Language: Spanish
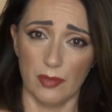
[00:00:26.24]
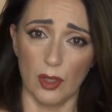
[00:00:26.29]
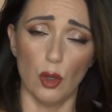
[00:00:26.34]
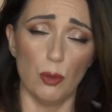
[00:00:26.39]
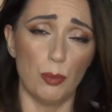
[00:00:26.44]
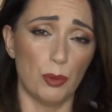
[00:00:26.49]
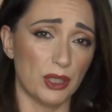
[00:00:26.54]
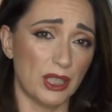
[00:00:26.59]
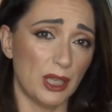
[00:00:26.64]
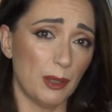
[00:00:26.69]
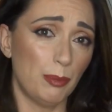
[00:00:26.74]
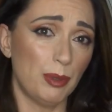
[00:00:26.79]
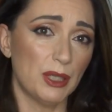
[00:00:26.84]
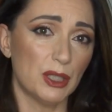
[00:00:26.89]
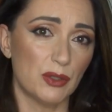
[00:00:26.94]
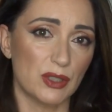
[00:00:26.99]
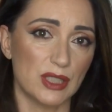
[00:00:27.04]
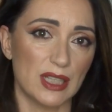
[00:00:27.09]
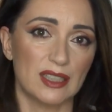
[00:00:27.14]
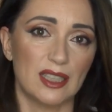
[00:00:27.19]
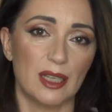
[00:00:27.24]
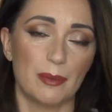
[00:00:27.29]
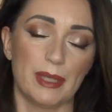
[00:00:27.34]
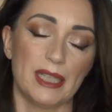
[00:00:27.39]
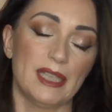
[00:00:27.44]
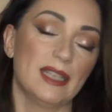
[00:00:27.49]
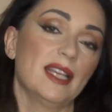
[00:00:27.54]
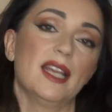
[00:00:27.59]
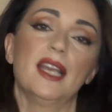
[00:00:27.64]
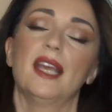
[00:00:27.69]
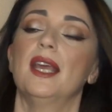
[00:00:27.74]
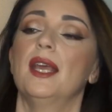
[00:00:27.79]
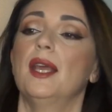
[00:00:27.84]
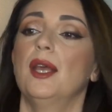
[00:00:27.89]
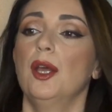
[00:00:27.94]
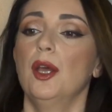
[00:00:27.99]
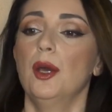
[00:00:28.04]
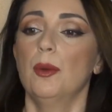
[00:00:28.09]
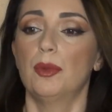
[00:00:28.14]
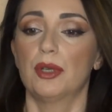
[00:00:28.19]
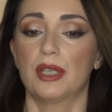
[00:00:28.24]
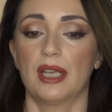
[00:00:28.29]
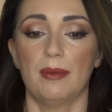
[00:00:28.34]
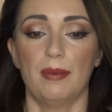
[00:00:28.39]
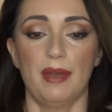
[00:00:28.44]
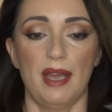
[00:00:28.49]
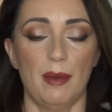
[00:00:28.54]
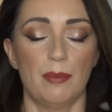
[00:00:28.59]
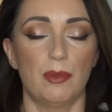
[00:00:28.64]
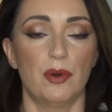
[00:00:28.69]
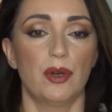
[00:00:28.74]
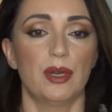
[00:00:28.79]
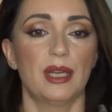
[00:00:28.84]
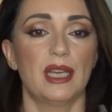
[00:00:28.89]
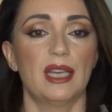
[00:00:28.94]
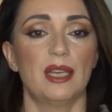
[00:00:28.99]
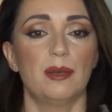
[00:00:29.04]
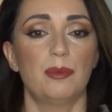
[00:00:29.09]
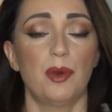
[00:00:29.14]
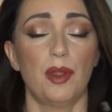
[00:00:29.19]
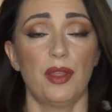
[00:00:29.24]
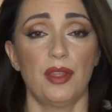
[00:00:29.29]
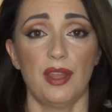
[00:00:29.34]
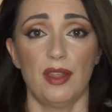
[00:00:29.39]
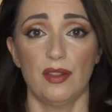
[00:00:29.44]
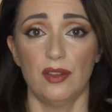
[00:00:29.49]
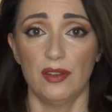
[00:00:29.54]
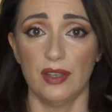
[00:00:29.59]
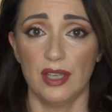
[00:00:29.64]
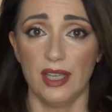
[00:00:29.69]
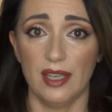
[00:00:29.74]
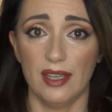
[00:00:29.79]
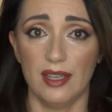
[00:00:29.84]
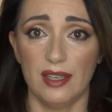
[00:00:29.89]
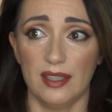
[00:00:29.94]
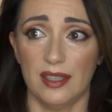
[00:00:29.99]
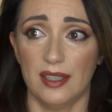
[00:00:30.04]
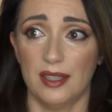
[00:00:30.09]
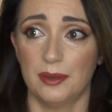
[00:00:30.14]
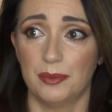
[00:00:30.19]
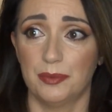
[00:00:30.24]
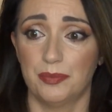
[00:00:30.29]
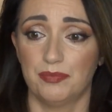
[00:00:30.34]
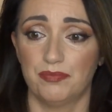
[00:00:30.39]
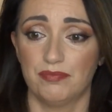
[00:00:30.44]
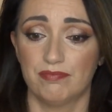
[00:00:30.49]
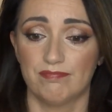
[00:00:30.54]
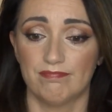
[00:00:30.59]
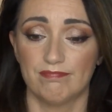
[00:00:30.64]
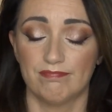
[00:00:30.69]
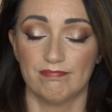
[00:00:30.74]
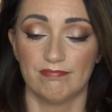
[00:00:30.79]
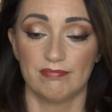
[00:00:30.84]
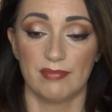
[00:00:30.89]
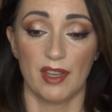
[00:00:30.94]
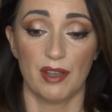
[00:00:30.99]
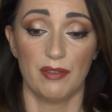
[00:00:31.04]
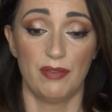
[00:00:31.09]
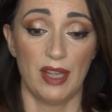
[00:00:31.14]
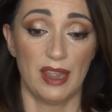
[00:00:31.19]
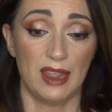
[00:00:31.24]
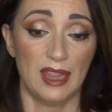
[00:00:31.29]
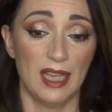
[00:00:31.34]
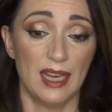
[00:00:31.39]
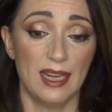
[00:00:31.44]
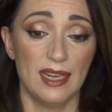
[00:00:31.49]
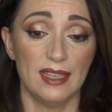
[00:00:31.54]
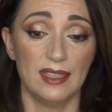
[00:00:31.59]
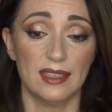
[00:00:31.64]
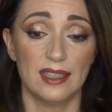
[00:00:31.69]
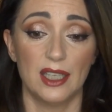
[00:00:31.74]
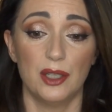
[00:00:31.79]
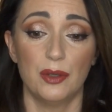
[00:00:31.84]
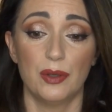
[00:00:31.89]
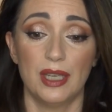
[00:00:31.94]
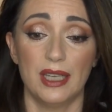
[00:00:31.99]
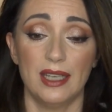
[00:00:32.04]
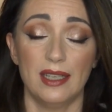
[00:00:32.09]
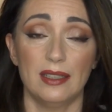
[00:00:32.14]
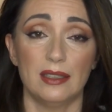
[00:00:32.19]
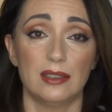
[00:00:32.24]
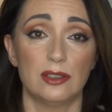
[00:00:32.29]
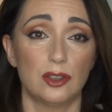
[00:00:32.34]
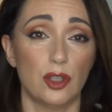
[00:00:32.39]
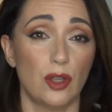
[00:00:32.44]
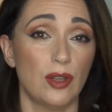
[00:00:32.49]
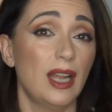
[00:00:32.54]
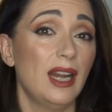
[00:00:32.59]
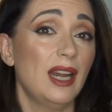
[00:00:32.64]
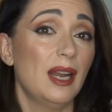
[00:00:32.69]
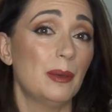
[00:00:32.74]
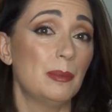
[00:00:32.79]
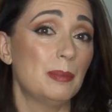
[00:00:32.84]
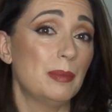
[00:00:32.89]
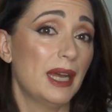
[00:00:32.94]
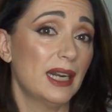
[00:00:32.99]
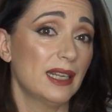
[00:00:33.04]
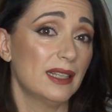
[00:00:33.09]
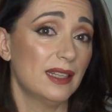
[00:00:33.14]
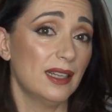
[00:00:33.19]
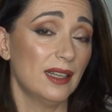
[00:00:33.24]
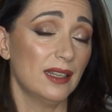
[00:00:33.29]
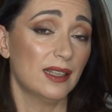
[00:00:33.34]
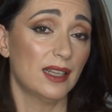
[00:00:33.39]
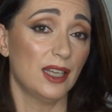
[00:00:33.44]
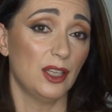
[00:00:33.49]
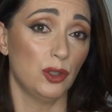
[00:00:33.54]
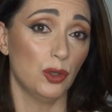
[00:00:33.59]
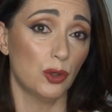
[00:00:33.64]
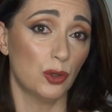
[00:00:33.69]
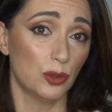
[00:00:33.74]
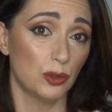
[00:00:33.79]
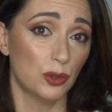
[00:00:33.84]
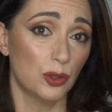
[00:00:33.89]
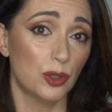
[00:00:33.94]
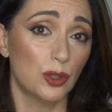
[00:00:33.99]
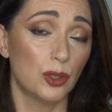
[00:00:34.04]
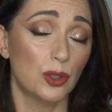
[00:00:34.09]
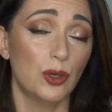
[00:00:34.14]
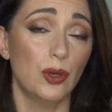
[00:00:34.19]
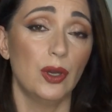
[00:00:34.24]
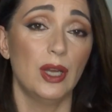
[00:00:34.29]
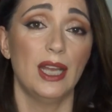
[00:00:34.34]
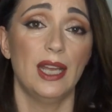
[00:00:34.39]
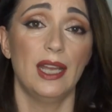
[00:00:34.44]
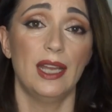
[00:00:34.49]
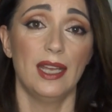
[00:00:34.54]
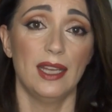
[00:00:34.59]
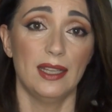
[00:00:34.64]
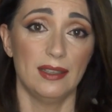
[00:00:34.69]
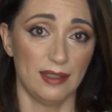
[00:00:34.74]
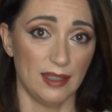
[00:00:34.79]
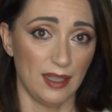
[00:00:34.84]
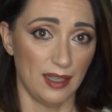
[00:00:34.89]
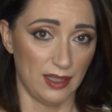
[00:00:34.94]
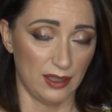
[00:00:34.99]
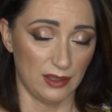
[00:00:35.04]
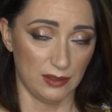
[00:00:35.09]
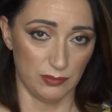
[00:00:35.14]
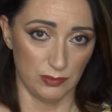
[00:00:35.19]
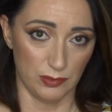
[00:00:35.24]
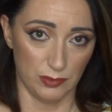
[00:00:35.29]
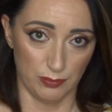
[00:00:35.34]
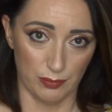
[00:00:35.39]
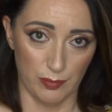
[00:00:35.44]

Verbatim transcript: ¿O por qué explico exactamente? Porque veamos, eh, bronceadores em, faciales creo que todas las marcas que yo conozco tienen